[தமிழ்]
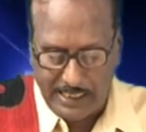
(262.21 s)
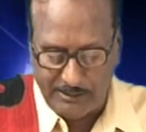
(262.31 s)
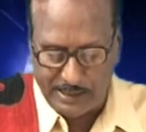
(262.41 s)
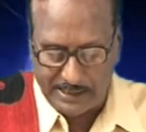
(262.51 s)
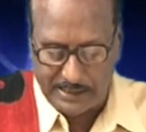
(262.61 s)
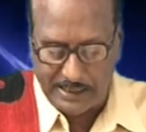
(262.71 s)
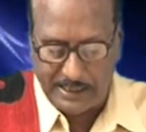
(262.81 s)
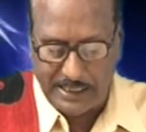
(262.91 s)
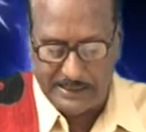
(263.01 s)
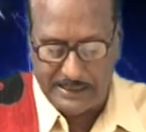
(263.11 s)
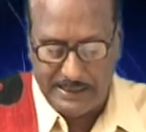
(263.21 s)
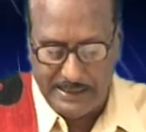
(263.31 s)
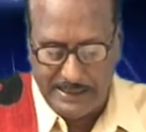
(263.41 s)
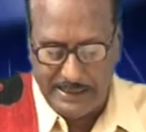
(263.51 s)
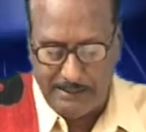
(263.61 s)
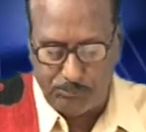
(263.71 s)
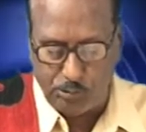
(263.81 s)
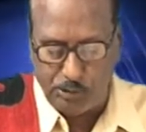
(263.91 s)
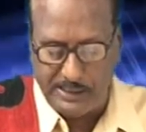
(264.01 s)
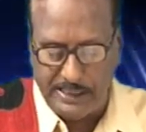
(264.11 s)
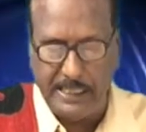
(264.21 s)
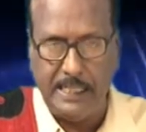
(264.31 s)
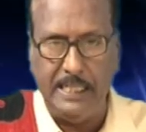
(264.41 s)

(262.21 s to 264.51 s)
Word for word: அவருக்கு அந்த லீயை பூட்டிய